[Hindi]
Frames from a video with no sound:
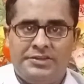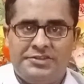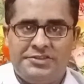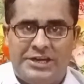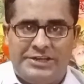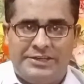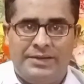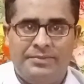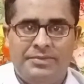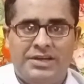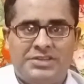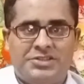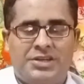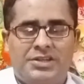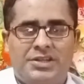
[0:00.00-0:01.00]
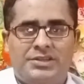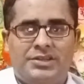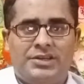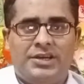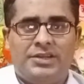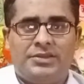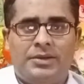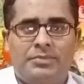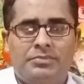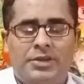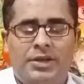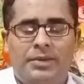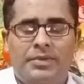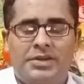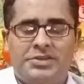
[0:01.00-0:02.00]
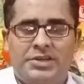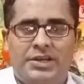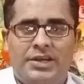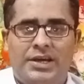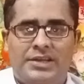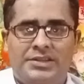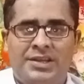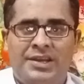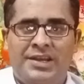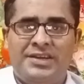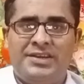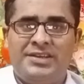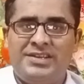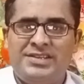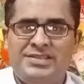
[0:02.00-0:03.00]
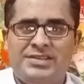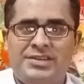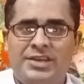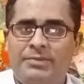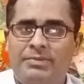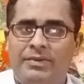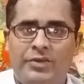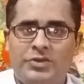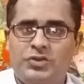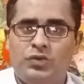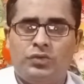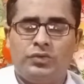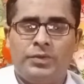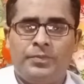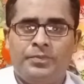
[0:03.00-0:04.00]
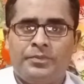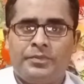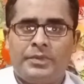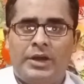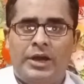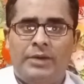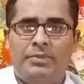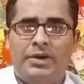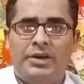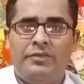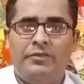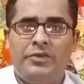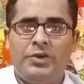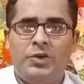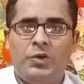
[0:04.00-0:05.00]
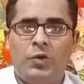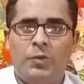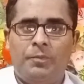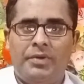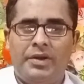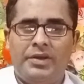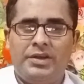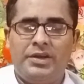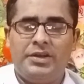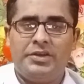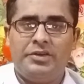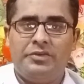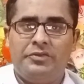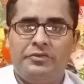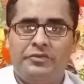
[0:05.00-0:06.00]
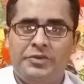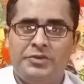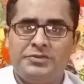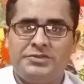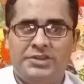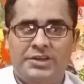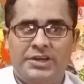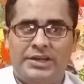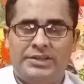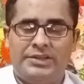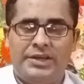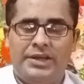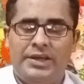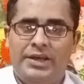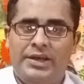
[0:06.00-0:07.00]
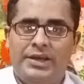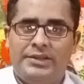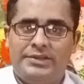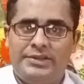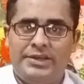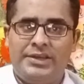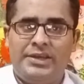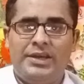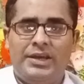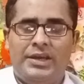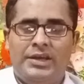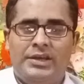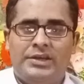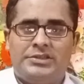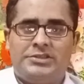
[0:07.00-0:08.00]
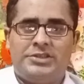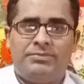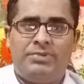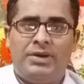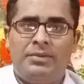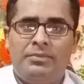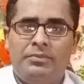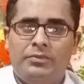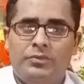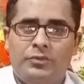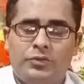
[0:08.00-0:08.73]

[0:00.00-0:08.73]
टाइटल भी अच्छा देते हैं थंबनेल भी अच्छा लगाते हैं लेकिन इसके बावजूद हमारे वीडियो के ऊपर यानी कि व्यूज़ नहीं आते देखें जब हम